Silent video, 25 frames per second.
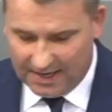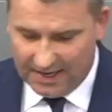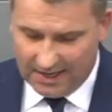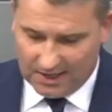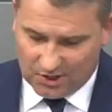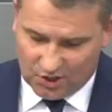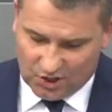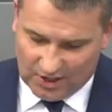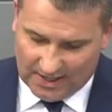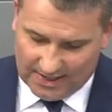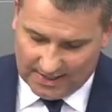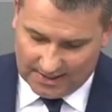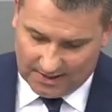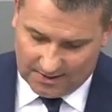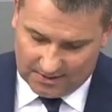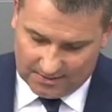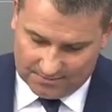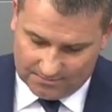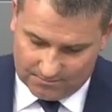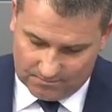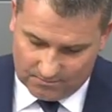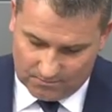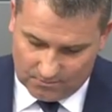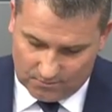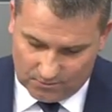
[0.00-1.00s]
Rechtsstaat,
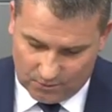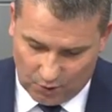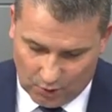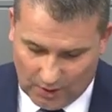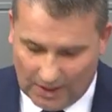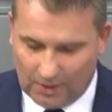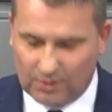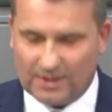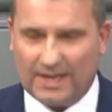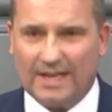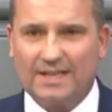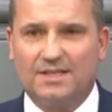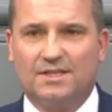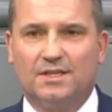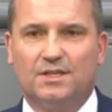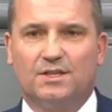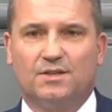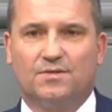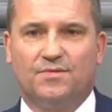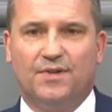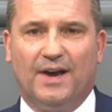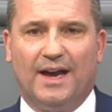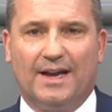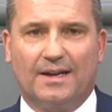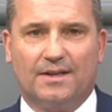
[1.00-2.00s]
und auch das
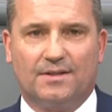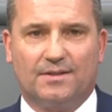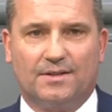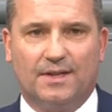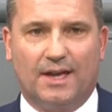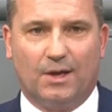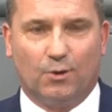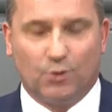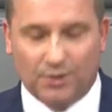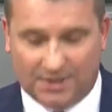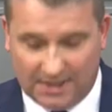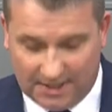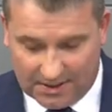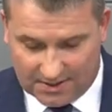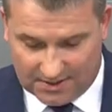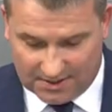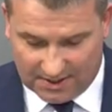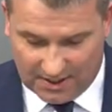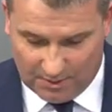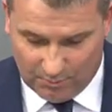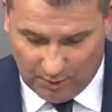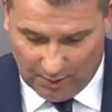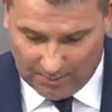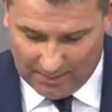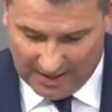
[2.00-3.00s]
ist Fakt, erodiert
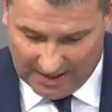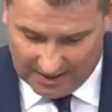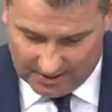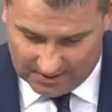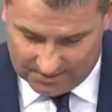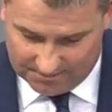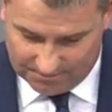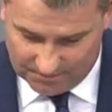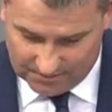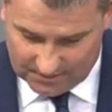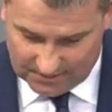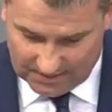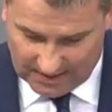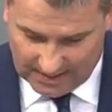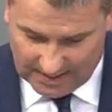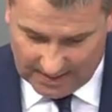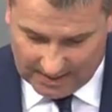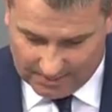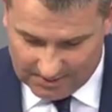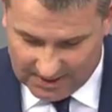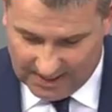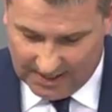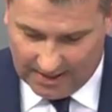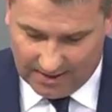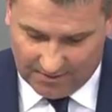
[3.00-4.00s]
immer mehr
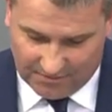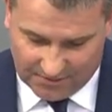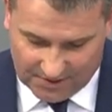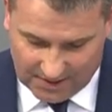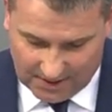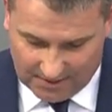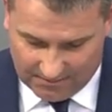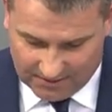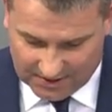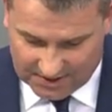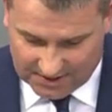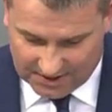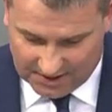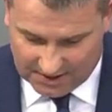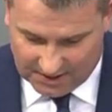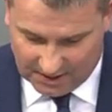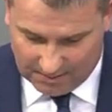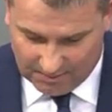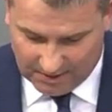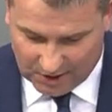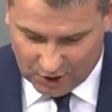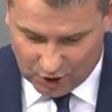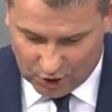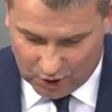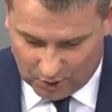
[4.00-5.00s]
aber die AfD wird sich
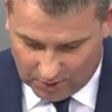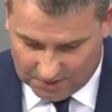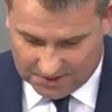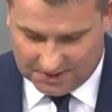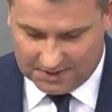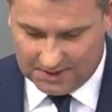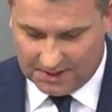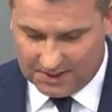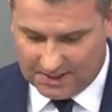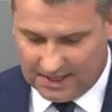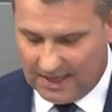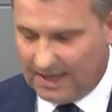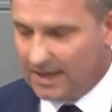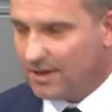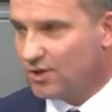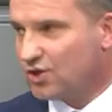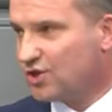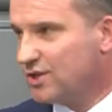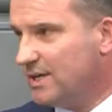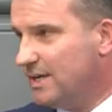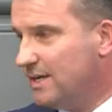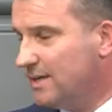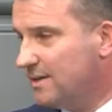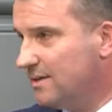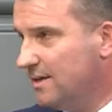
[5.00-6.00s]
dem entschlossen
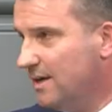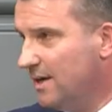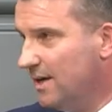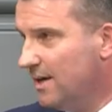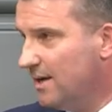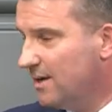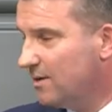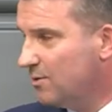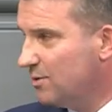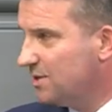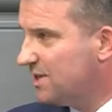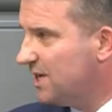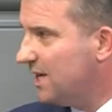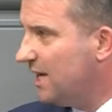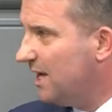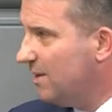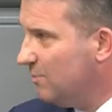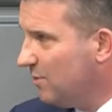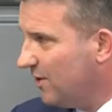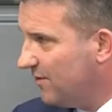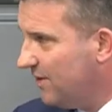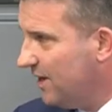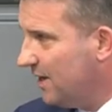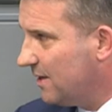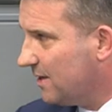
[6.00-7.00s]
entgegenstellen und sie
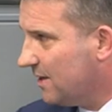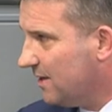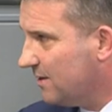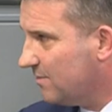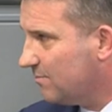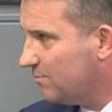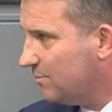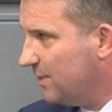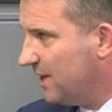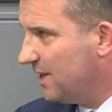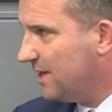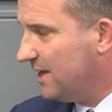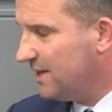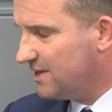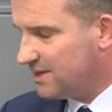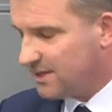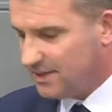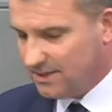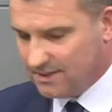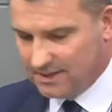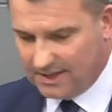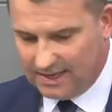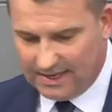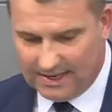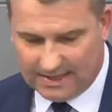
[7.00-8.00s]
immer wieder mit
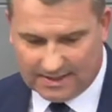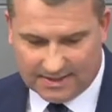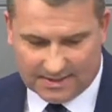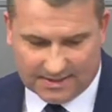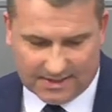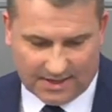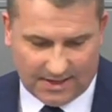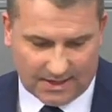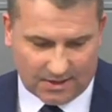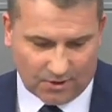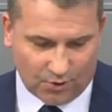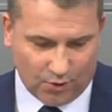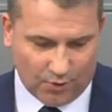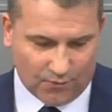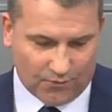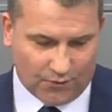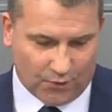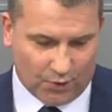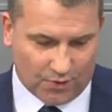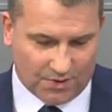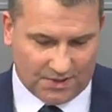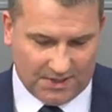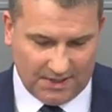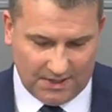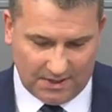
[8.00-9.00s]
dieser Realität
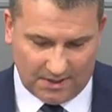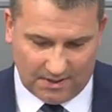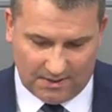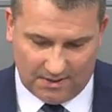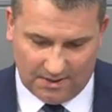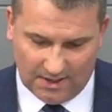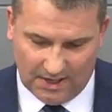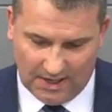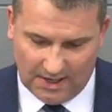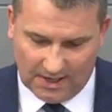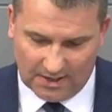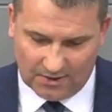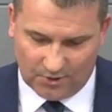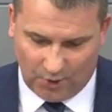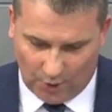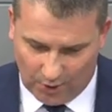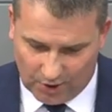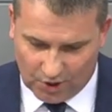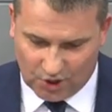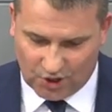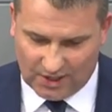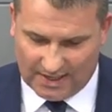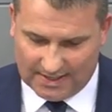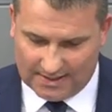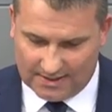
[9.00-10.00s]
konfrontieren.
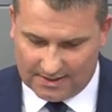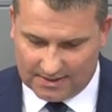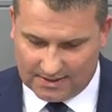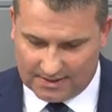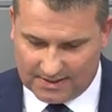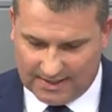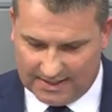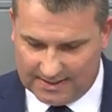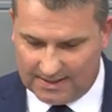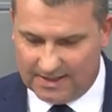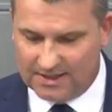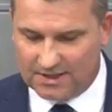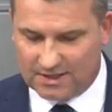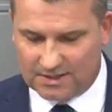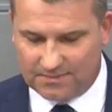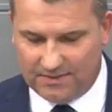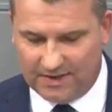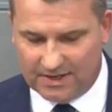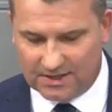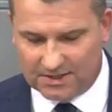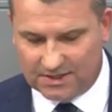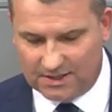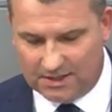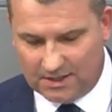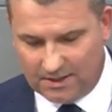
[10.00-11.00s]
Deutschland kann erst
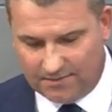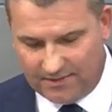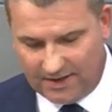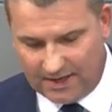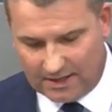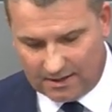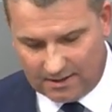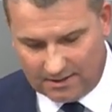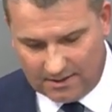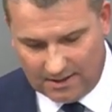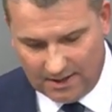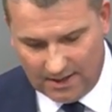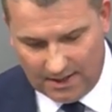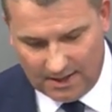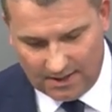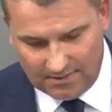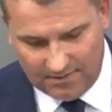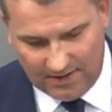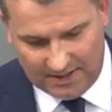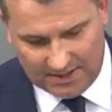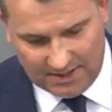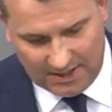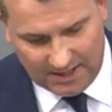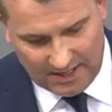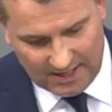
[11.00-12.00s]
wieder sicher werden,
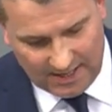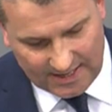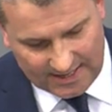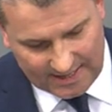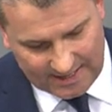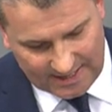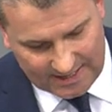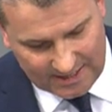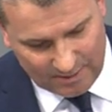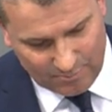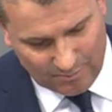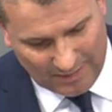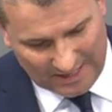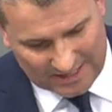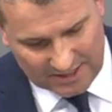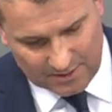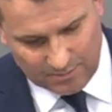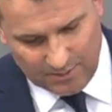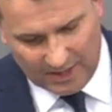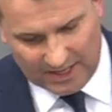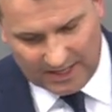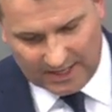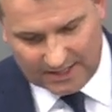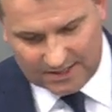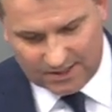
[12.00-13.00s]
wenn die illegale
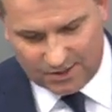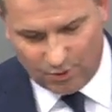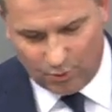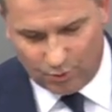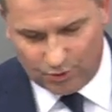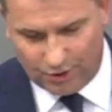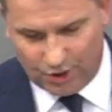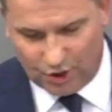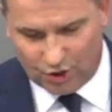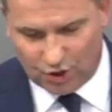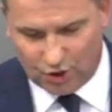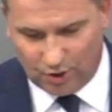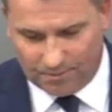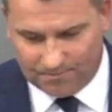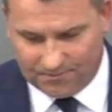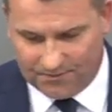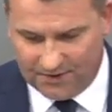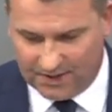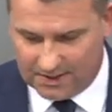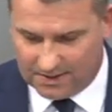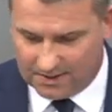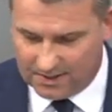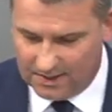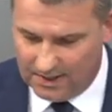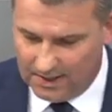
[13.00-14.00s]
Massenmigration gestoppt
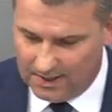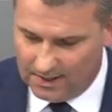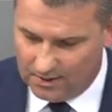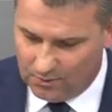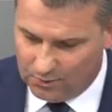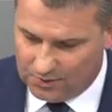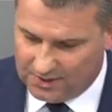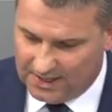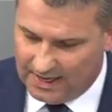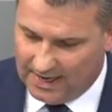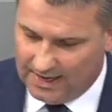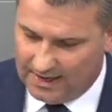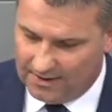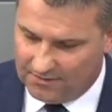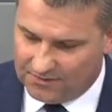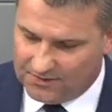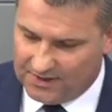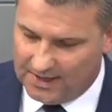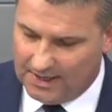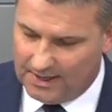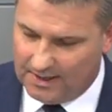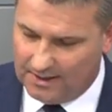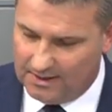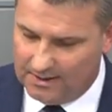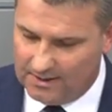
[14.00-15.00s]
wird, und die
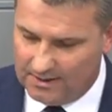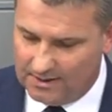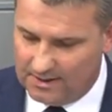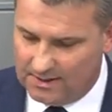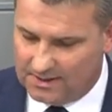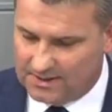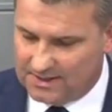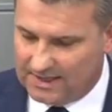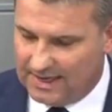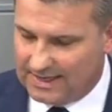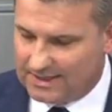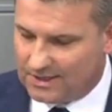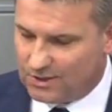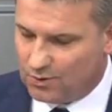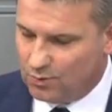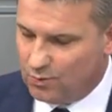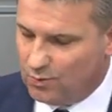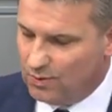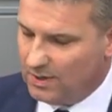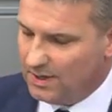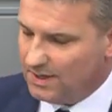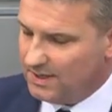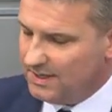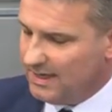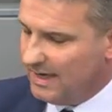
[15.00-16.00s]
AfD ist
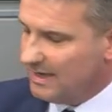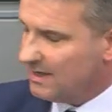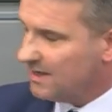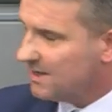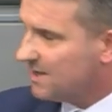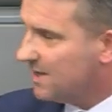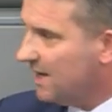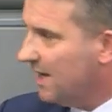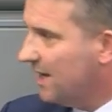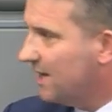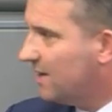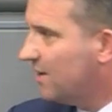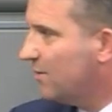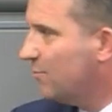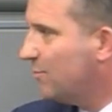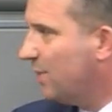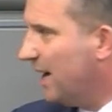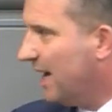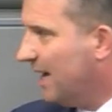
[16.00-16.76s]
dazu jederzeit